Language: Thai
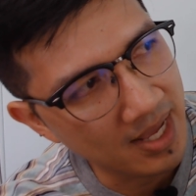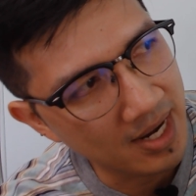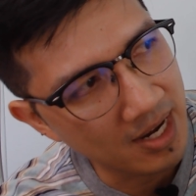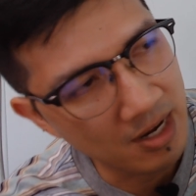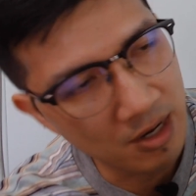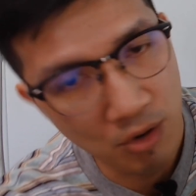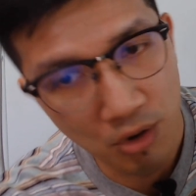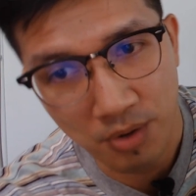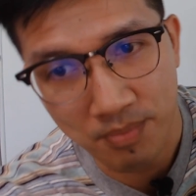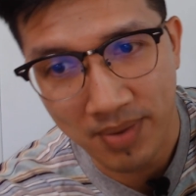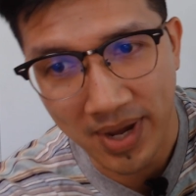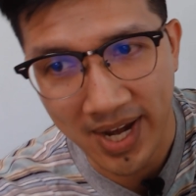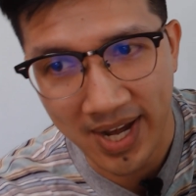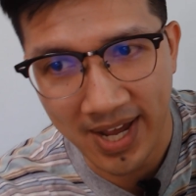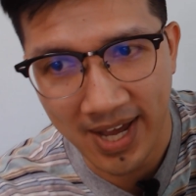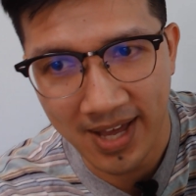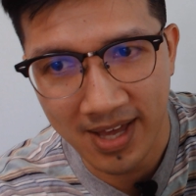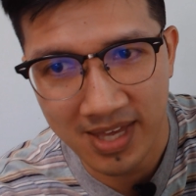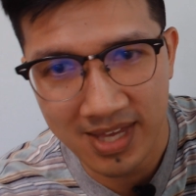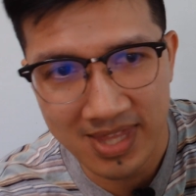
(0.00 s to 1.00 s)
ลูดไป
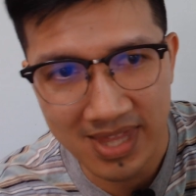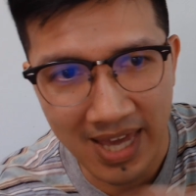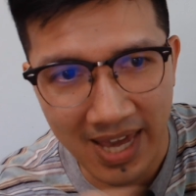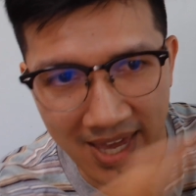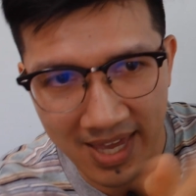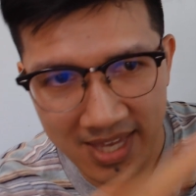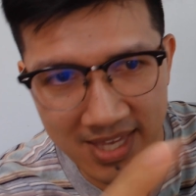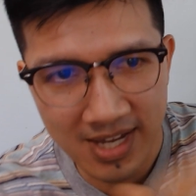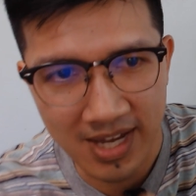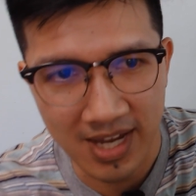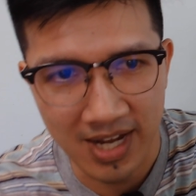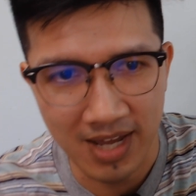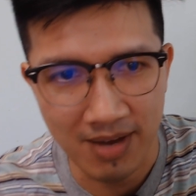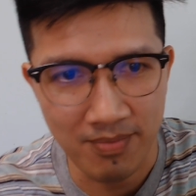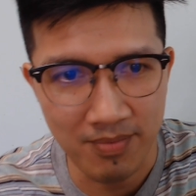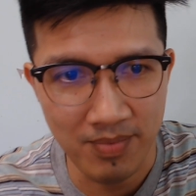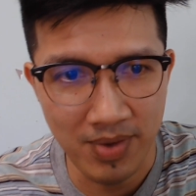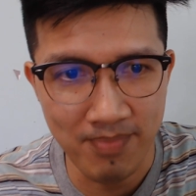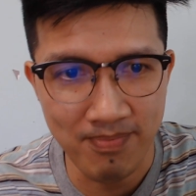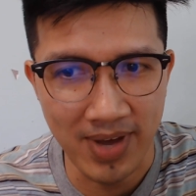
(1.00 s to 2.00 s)
นะ แตะเฉยเนี่ย
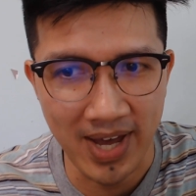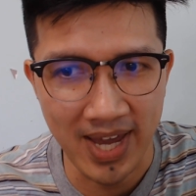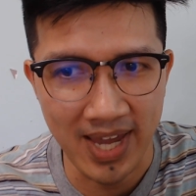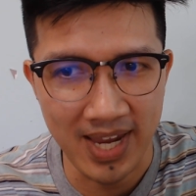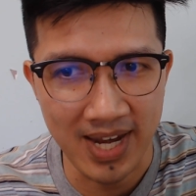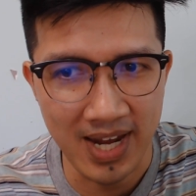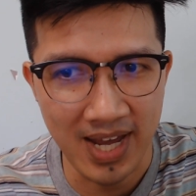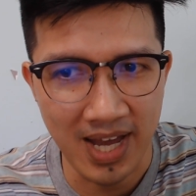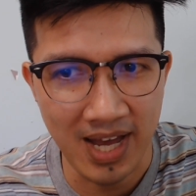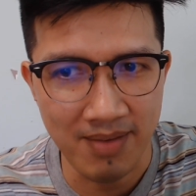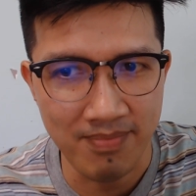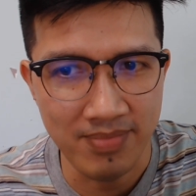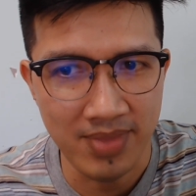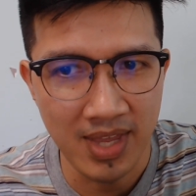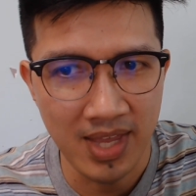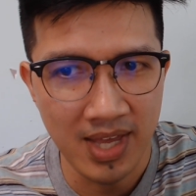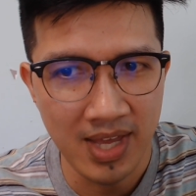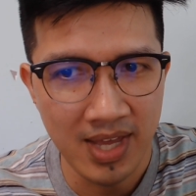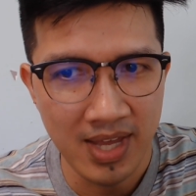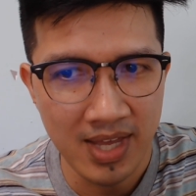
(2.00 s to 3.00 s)
มันไม่ไปนะครับ
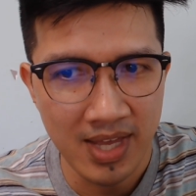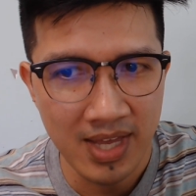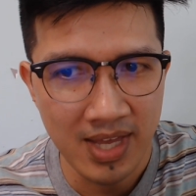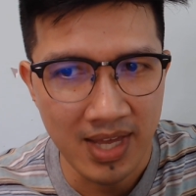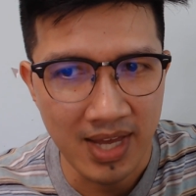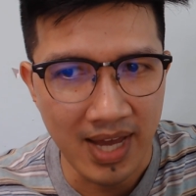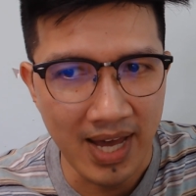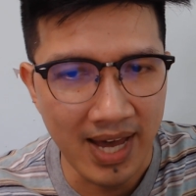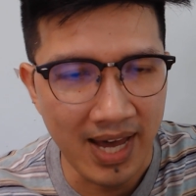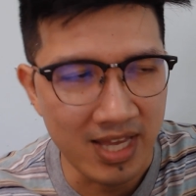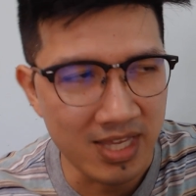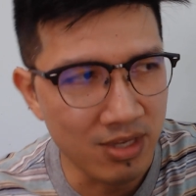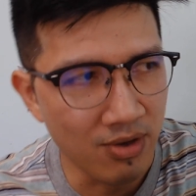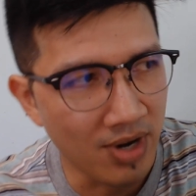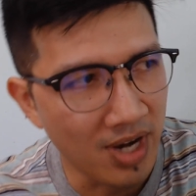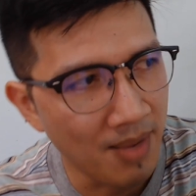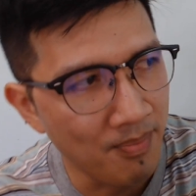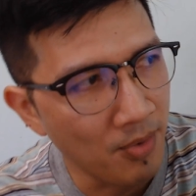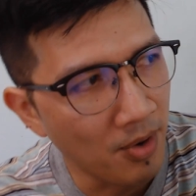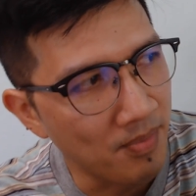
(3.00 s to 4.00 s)
อ่ะ ส่วน
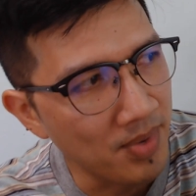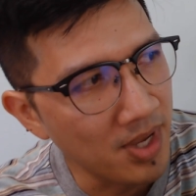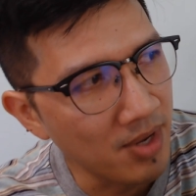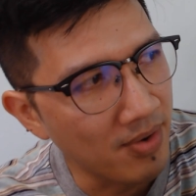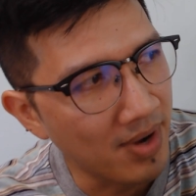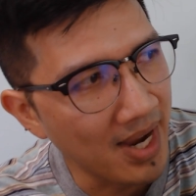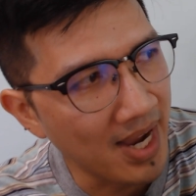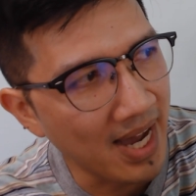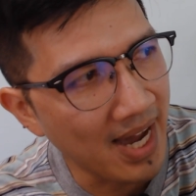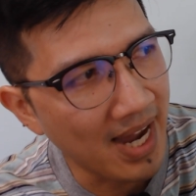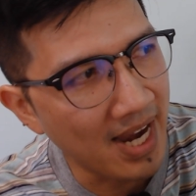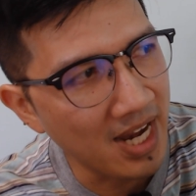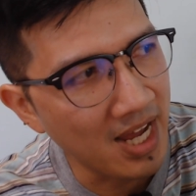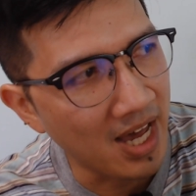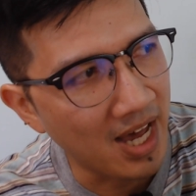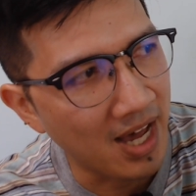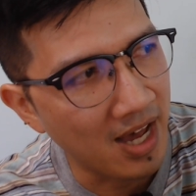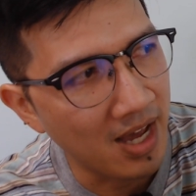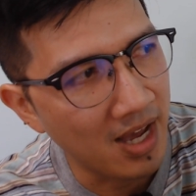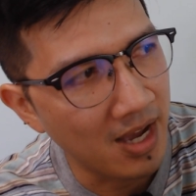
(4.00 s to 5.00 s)
ไอ้ปุ่มที่อยู่ข้างๆเนี่
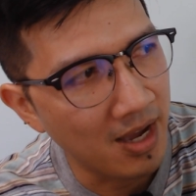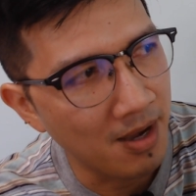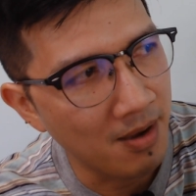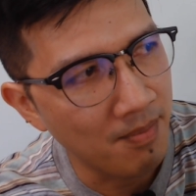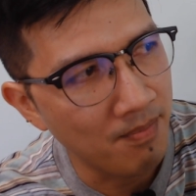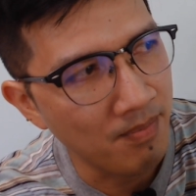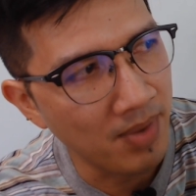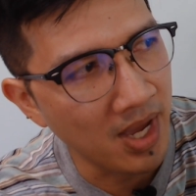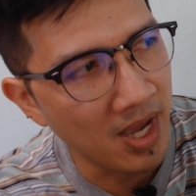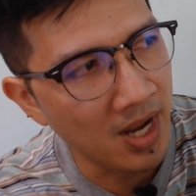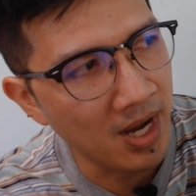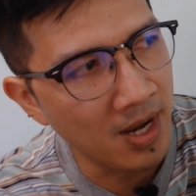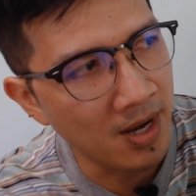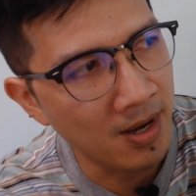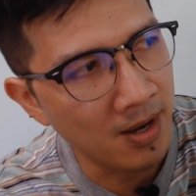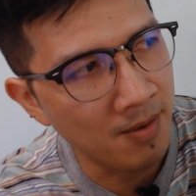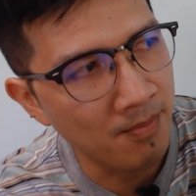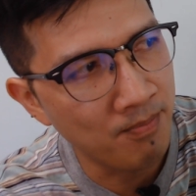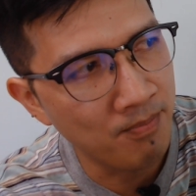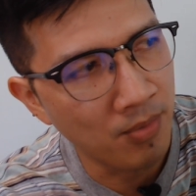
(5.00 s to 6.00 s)
ยเป็น
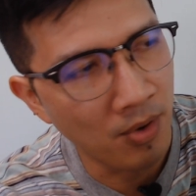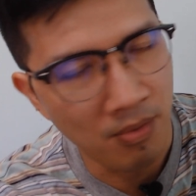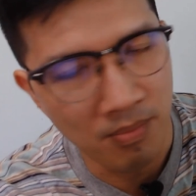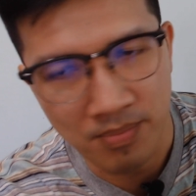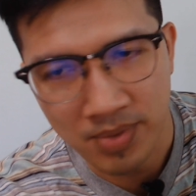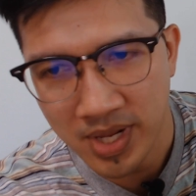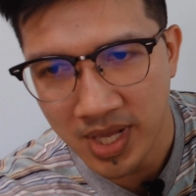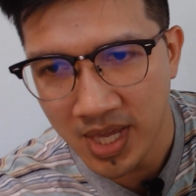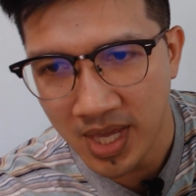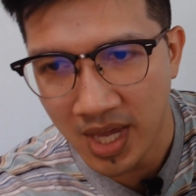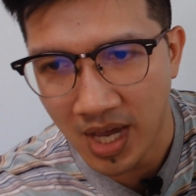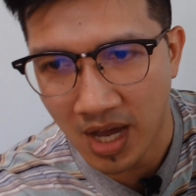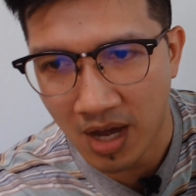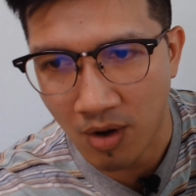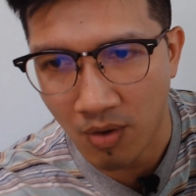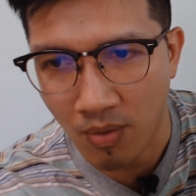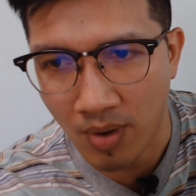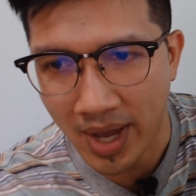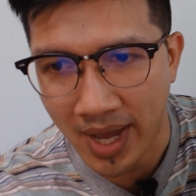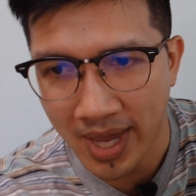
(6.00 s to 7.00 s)
ปุ่มที่เอา
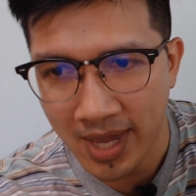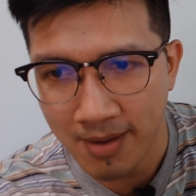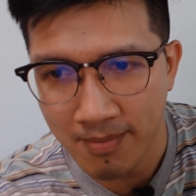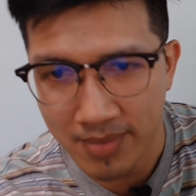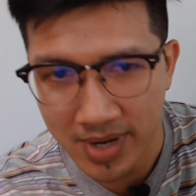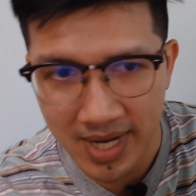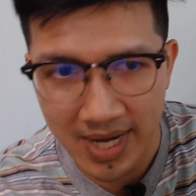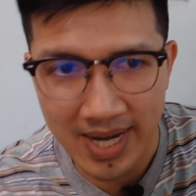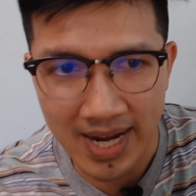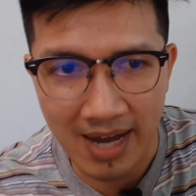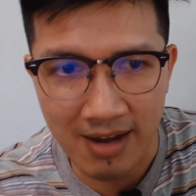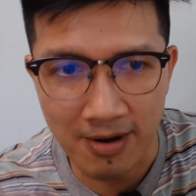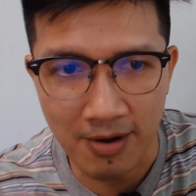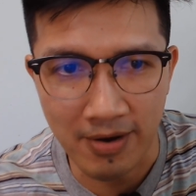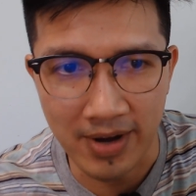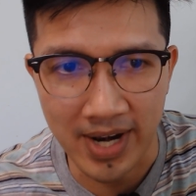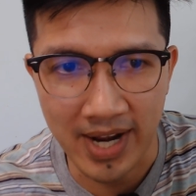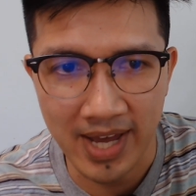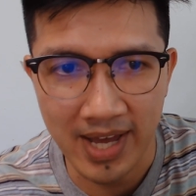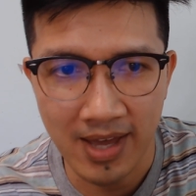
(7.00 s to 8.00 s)
ไว้ไม่ได้ดาวน์โหล
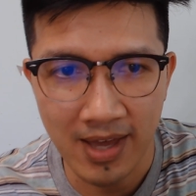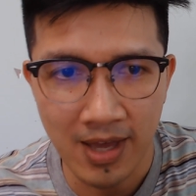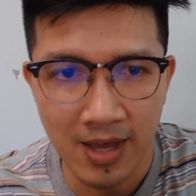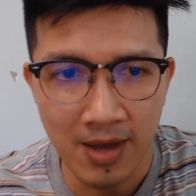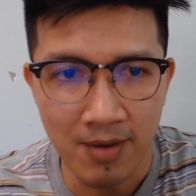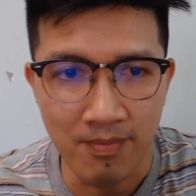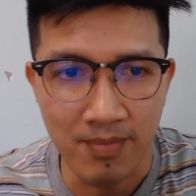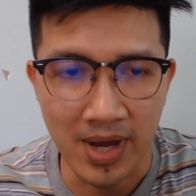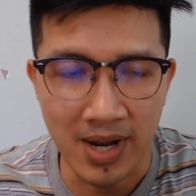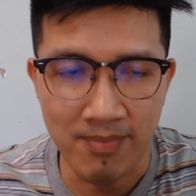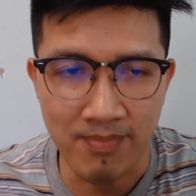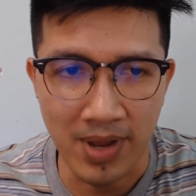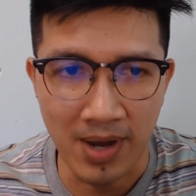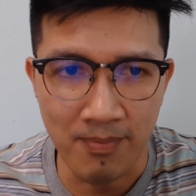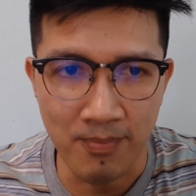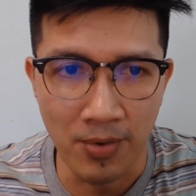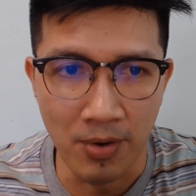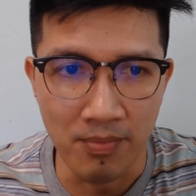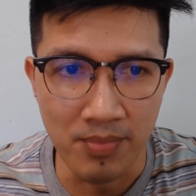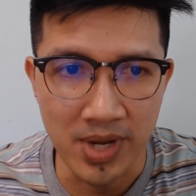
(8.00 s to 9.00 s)
ดนะมันเป็น
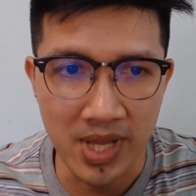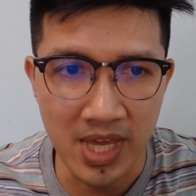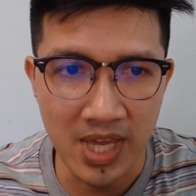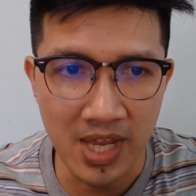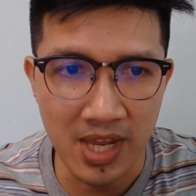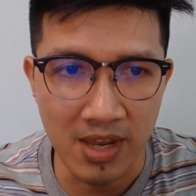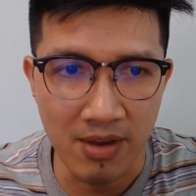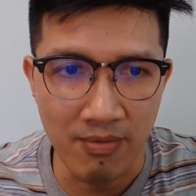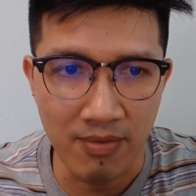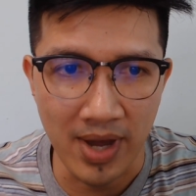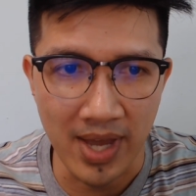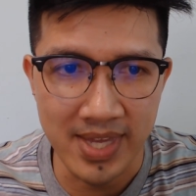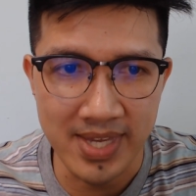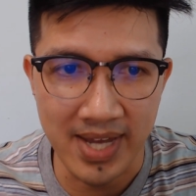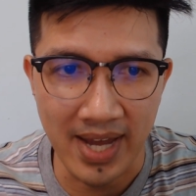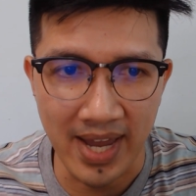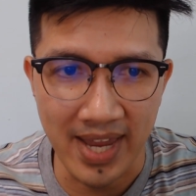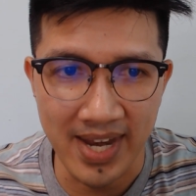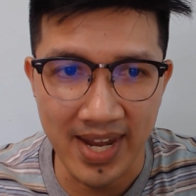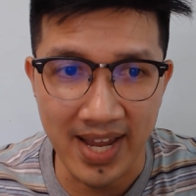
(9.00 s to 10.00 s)
ปุ่มที่ไว้
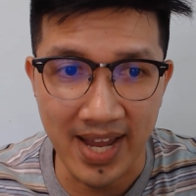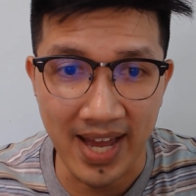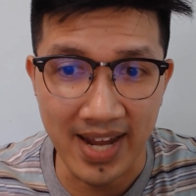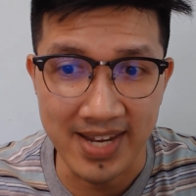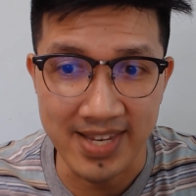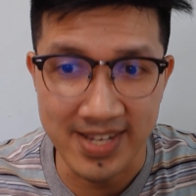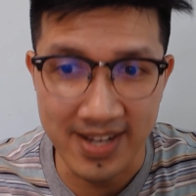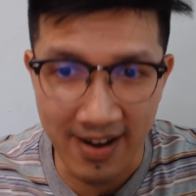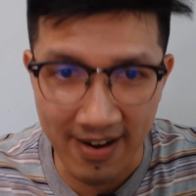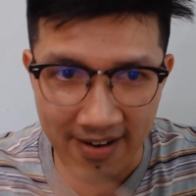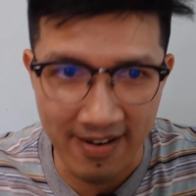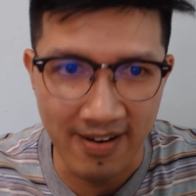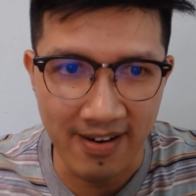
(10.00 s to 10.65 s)
ใช้ในการย่อ